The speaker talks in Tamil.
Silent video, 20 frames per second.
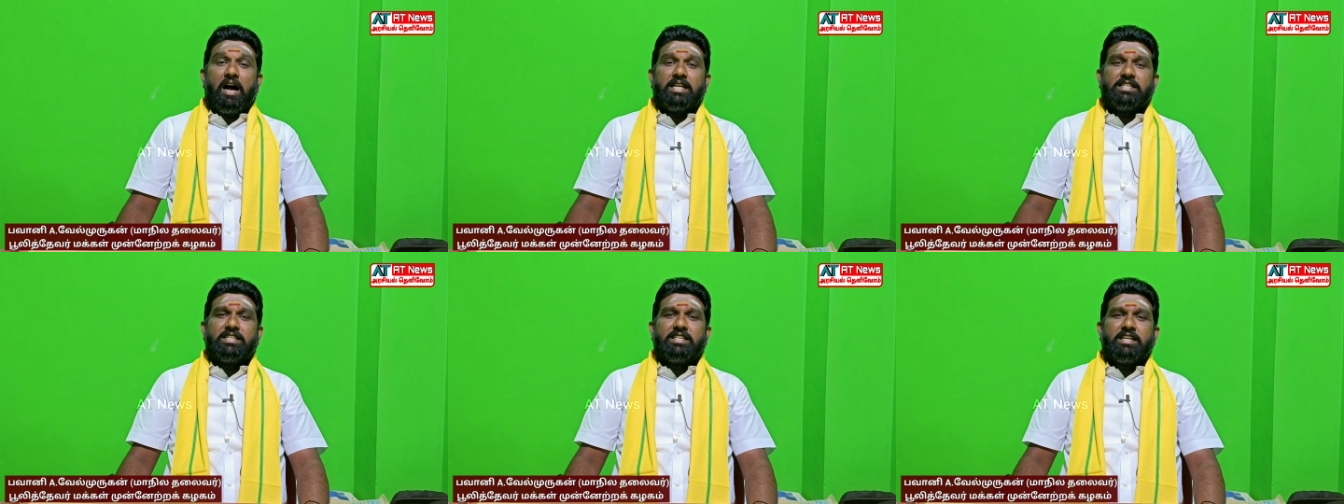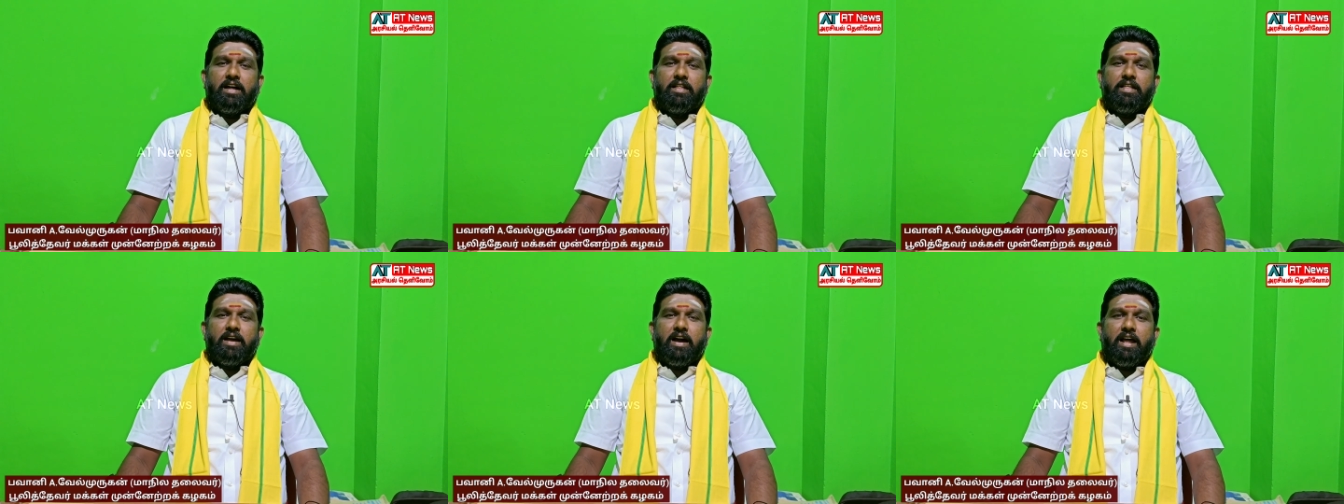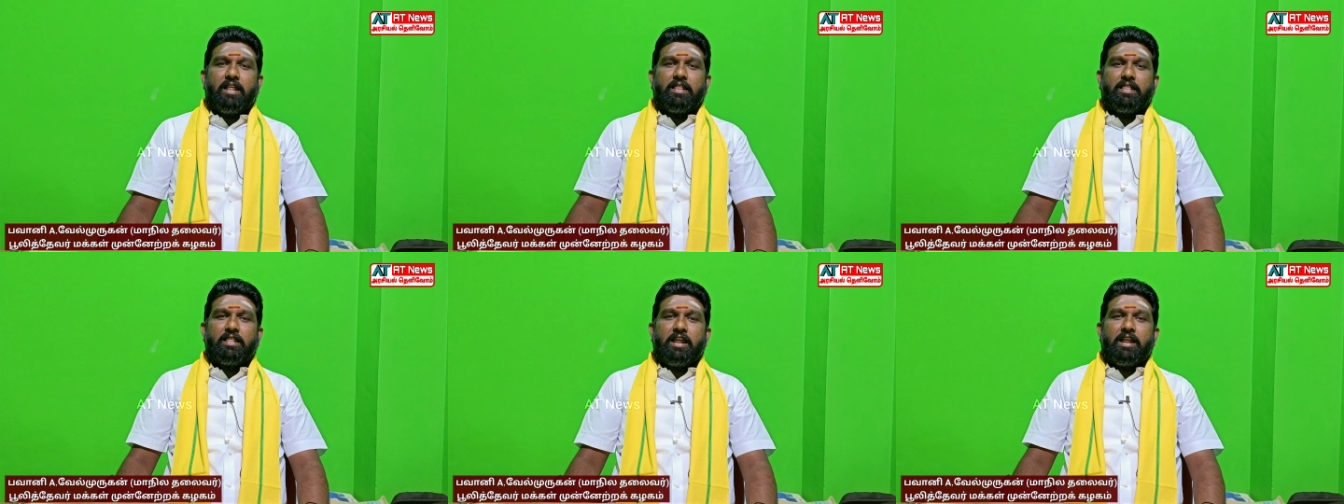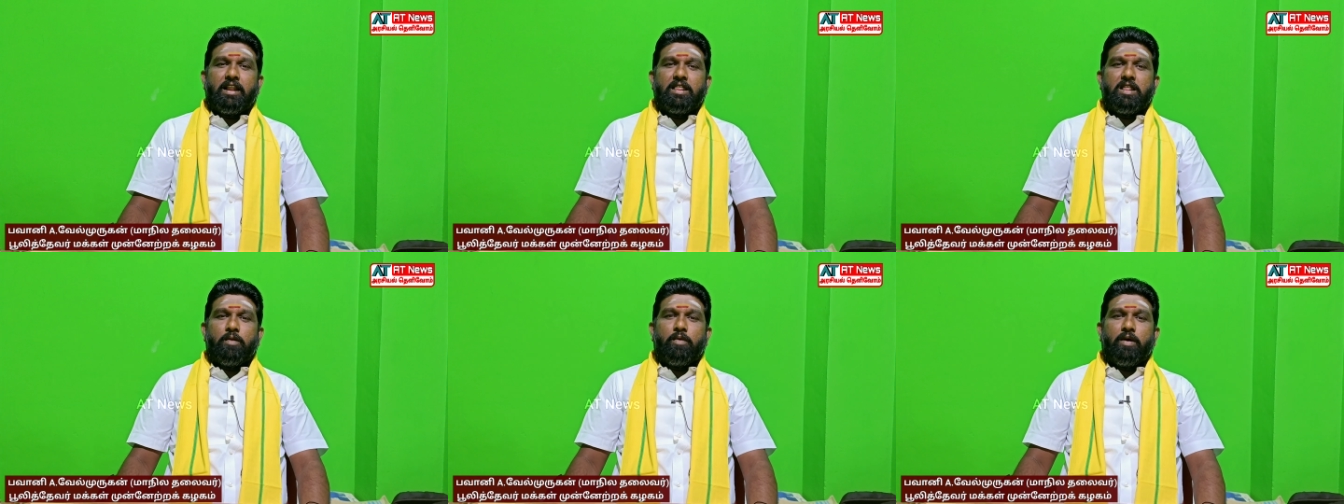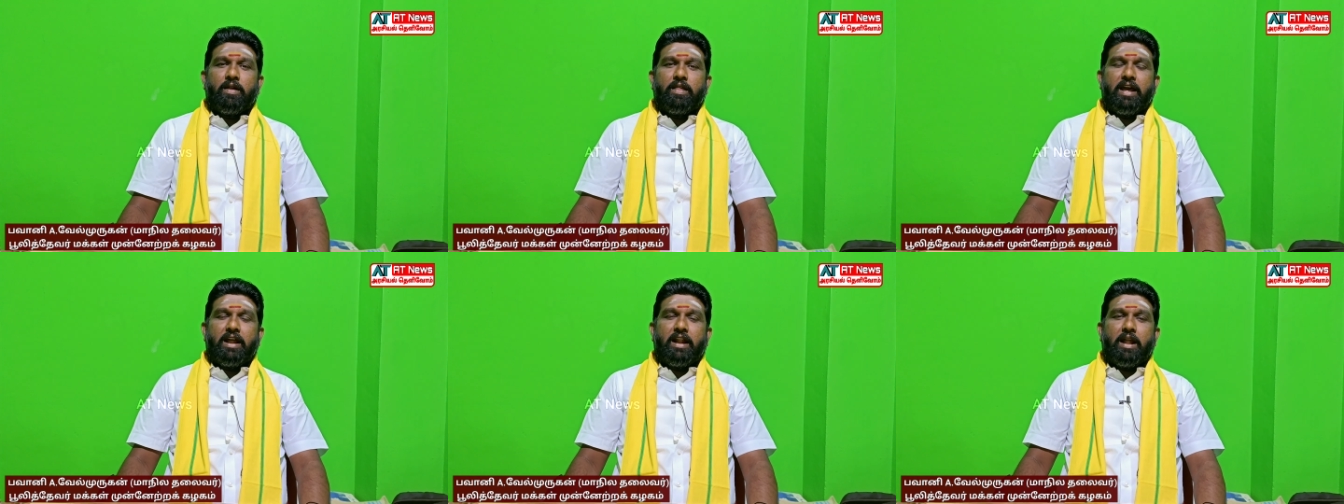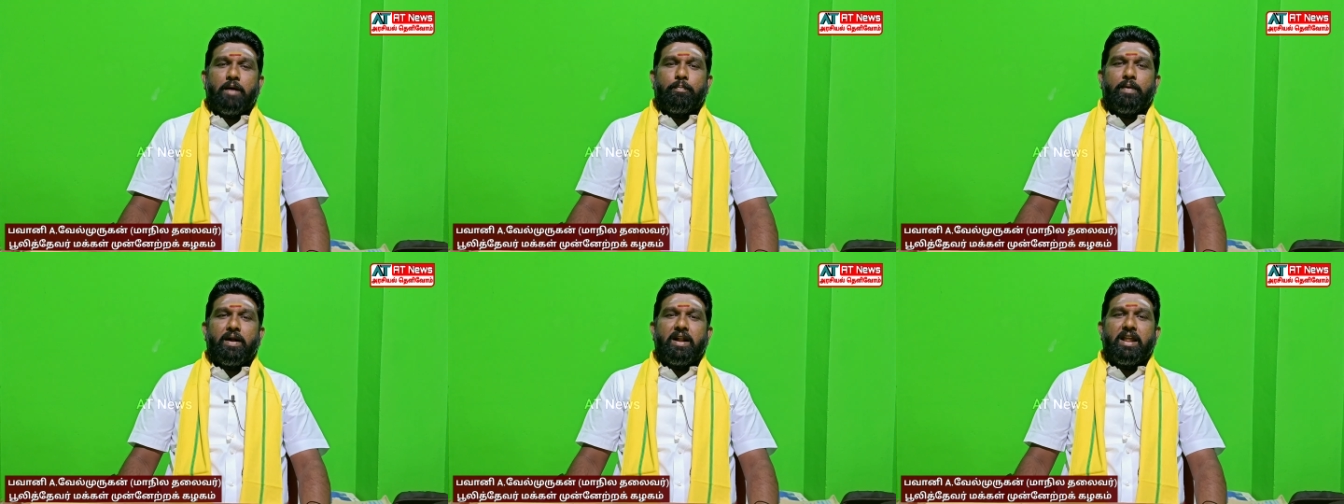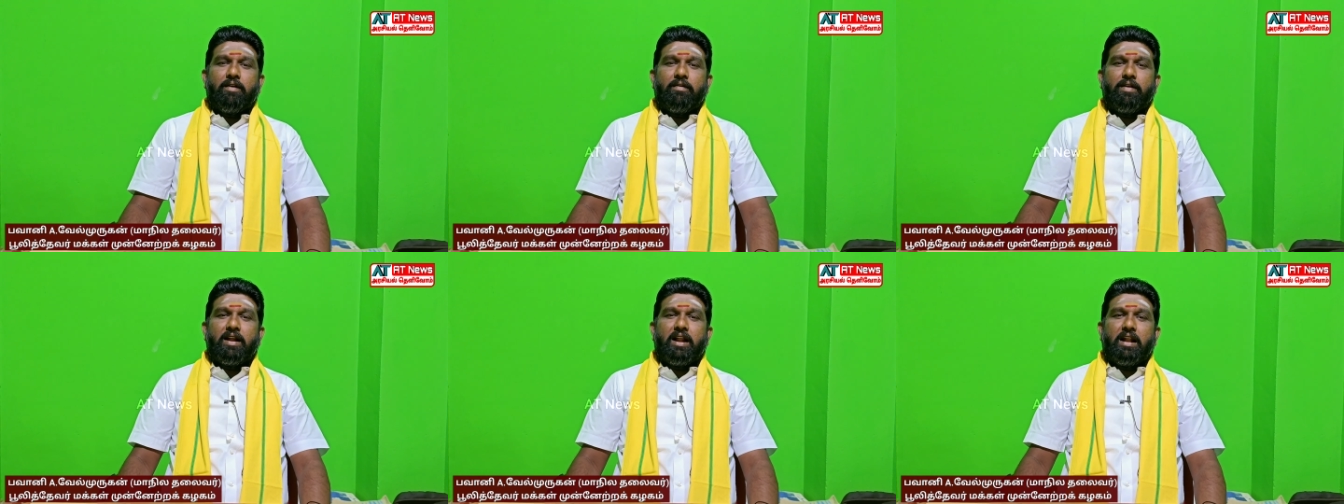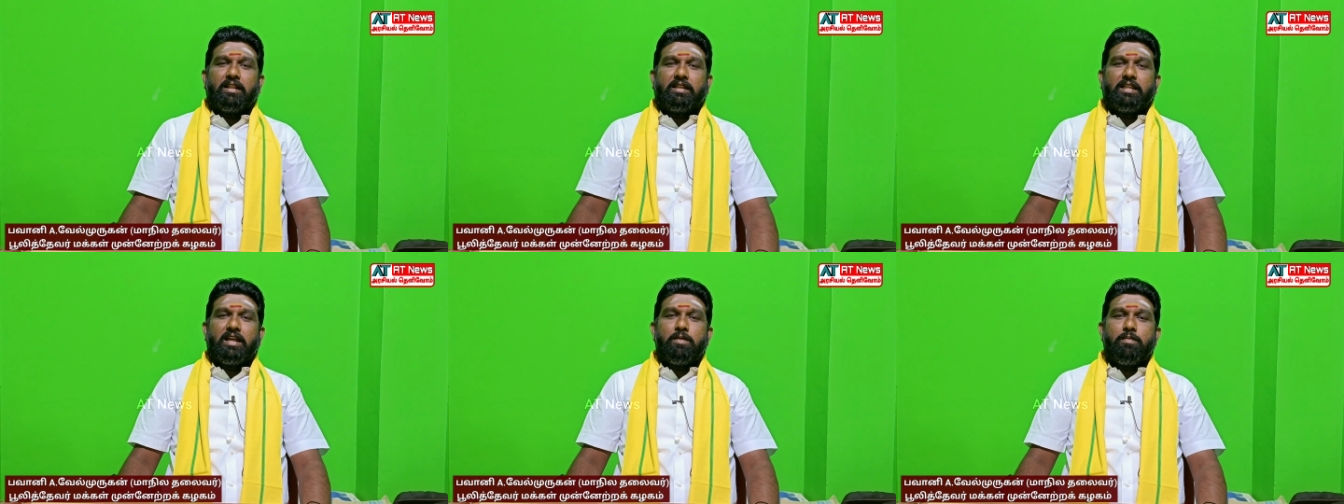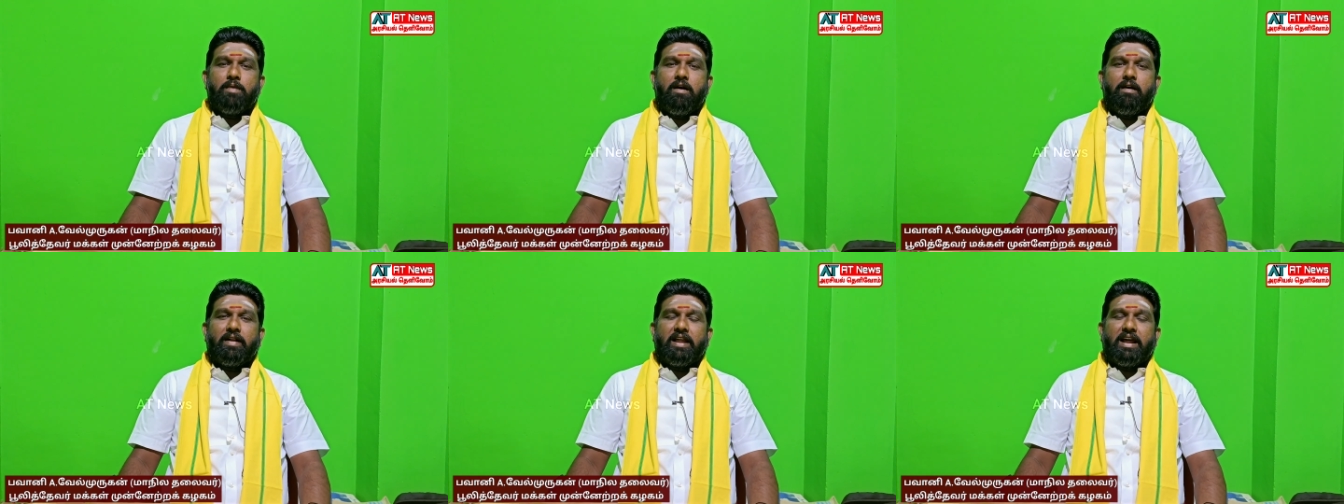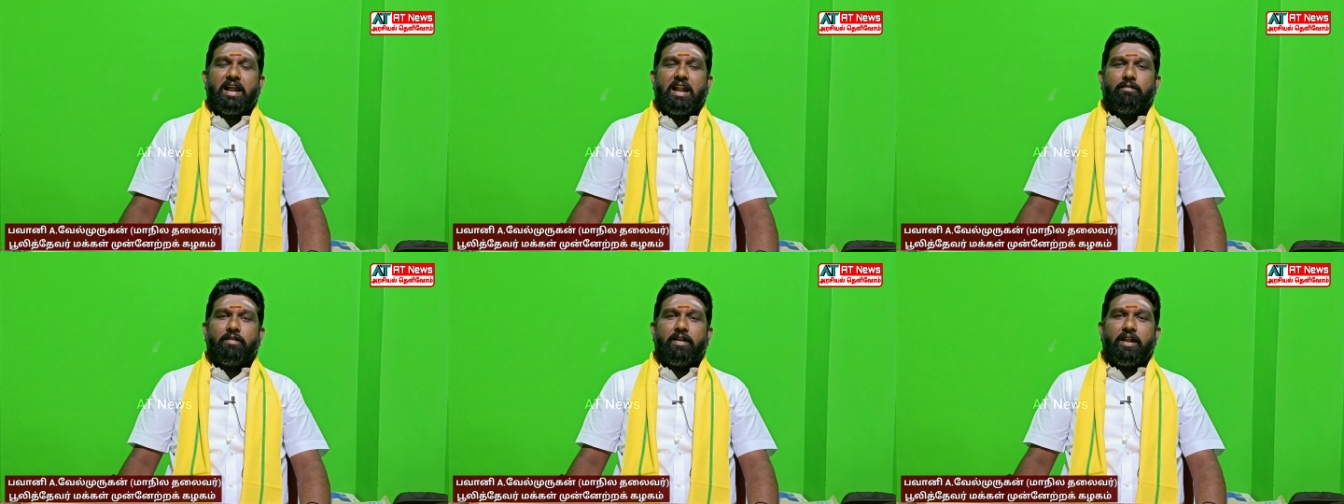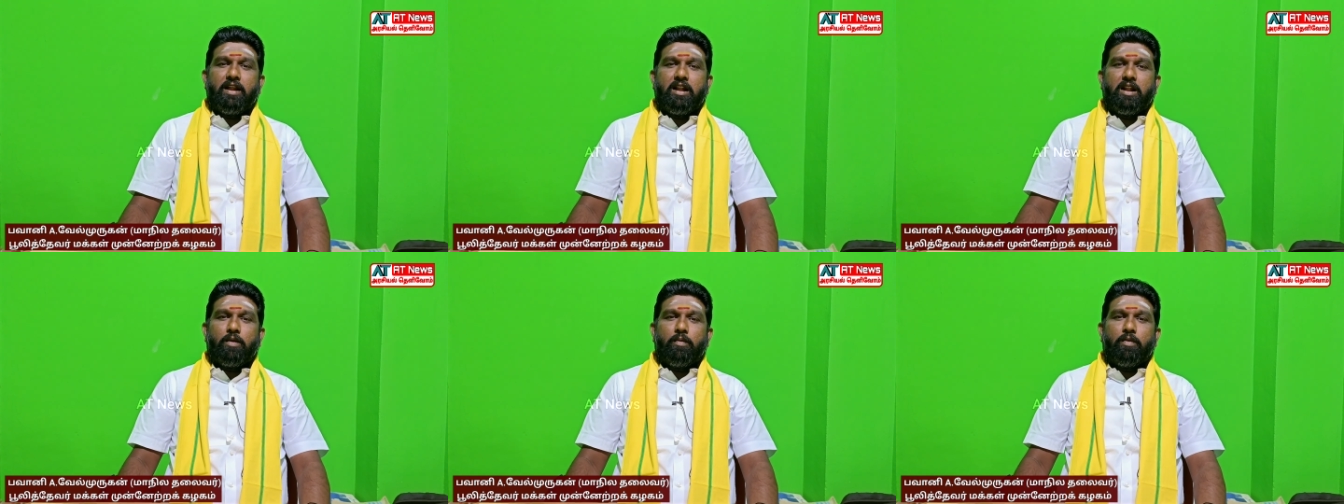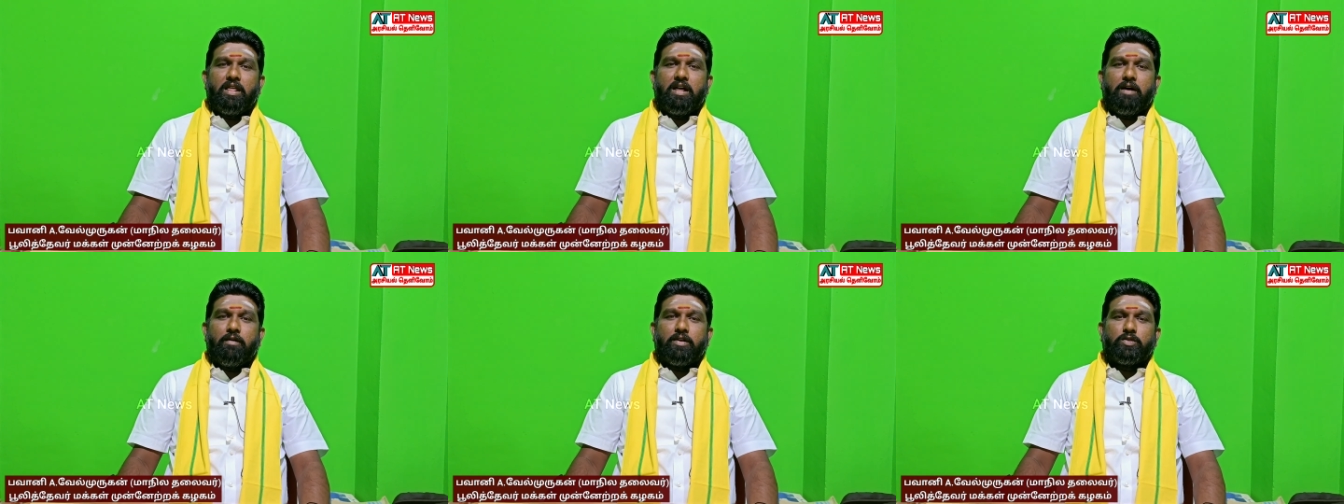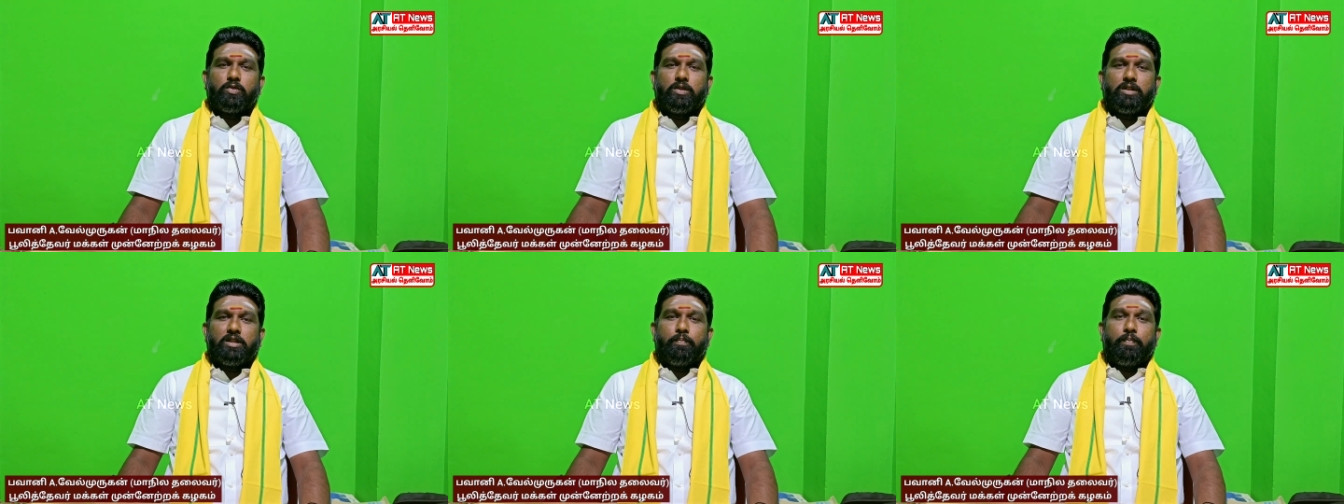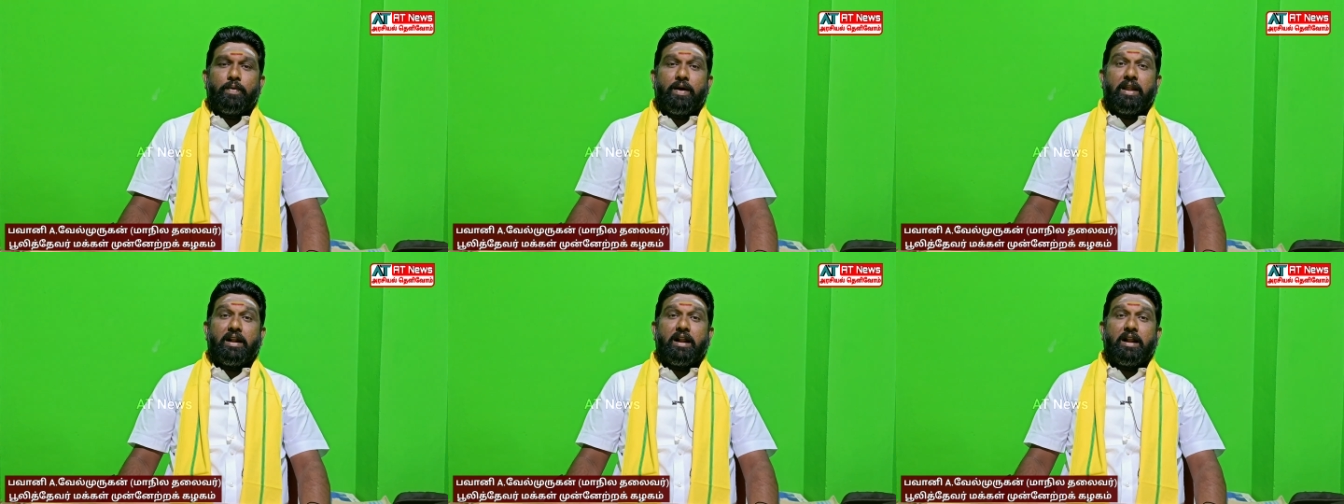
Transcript: ஆட்சி அதிகாரத்தில் இருந்தபோது எடப்பாடி அவர்கள் தென் மாவட்டங்களில் வருகின்ற பொழுது அவர் சுற்றி